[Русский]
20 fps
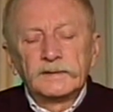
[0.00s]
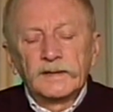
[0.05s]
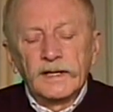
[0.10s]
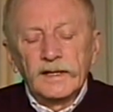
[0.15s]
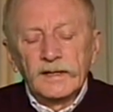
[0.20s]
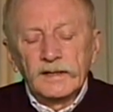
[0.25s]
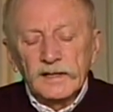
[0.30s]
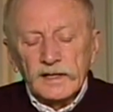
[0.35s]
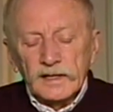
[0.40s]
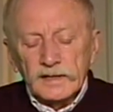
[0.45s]

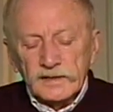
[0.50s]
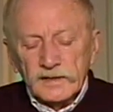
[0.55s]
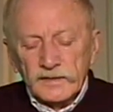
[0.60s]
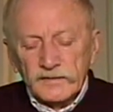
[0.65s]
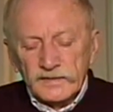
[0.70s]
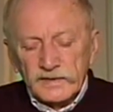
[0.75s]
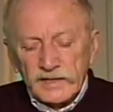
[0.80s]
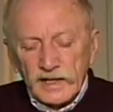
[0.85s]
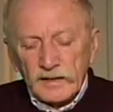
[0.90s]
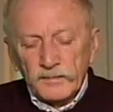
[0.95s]
три раза
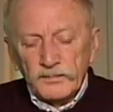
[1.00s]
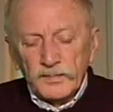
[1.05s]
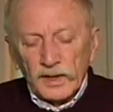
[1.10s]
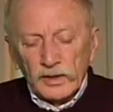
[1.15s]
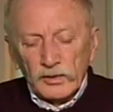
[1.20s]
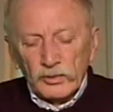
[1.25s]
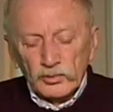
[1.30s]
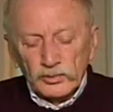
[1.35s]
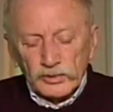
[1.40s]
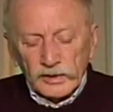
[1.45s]
в день
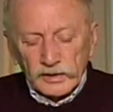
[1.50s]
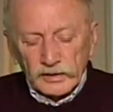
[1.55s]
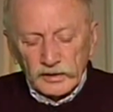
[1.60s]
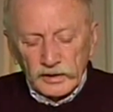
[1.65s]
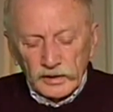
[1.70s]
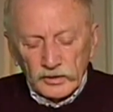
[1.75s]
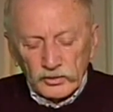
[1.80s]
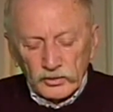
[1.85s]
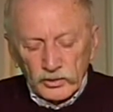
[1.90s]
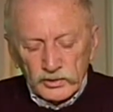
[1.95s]

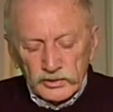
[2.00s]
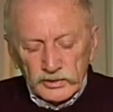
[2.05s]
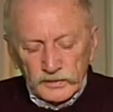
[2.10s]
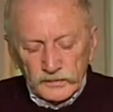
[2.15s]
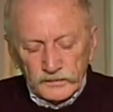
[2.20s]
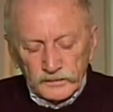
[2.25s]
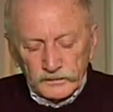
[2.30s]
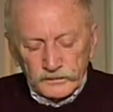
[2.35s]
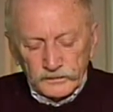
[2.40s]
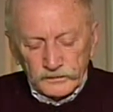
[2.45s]
полуторная доза.
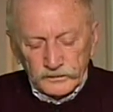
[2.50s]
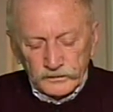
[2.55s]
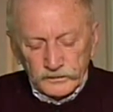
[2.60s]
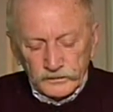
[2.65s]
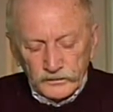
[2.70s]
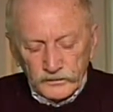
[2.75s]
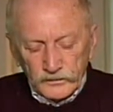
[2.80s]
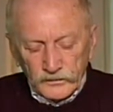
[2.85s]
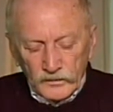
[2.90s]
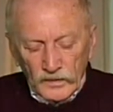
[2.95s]

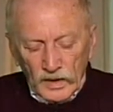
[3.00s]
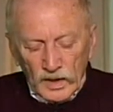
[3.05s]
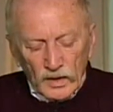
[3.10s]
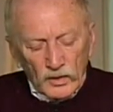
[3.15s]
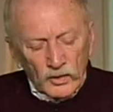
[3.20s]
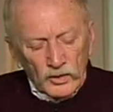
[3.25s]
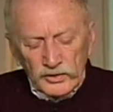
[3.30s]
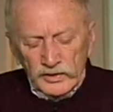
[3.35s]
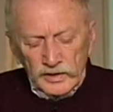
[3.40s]
Ой,